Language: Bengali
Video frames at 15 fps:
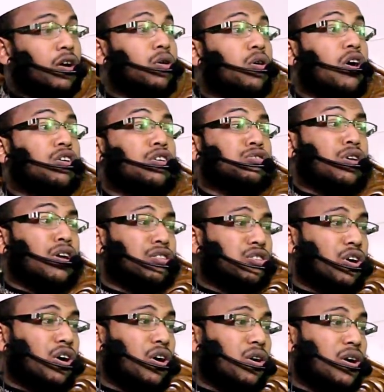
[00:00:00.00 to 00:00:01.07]
গণতন্ত্র
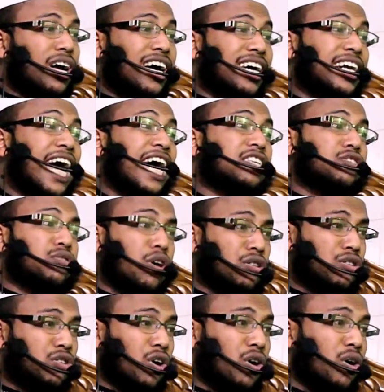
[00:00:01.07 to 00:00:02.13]

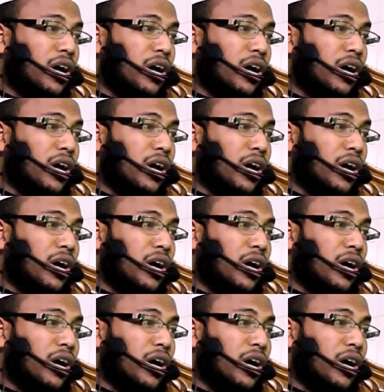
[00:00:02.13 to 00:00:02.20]
রাজতন্ত্র